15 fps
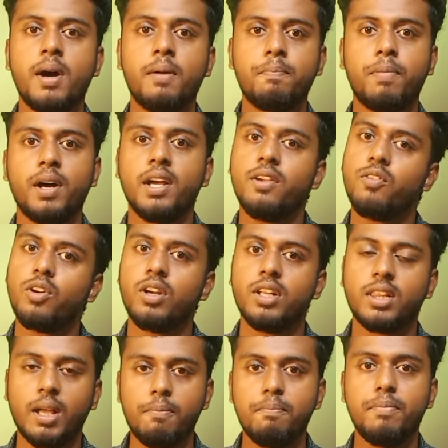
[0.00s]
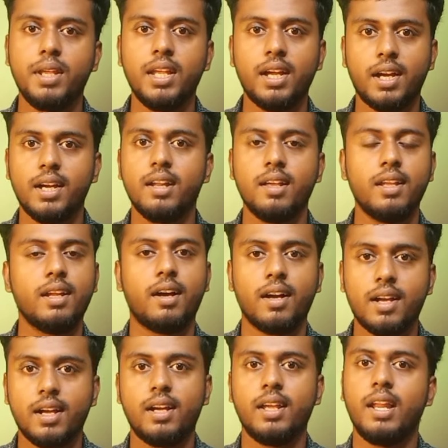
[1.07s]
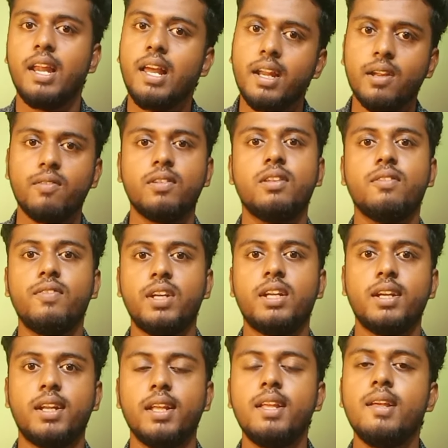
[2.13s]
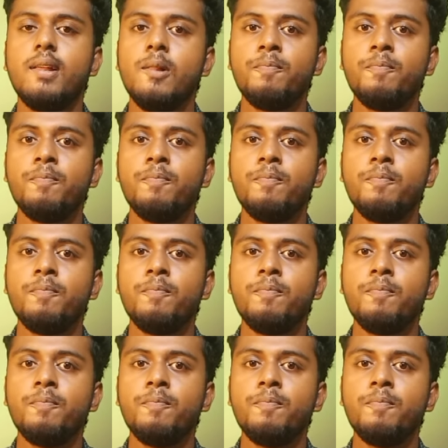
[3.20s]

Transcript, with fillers: அம்மா அப்பா இவரோட தம்பி அண்ணன் அக்கா எல்லாரையும் வந்து விட்டுட்டு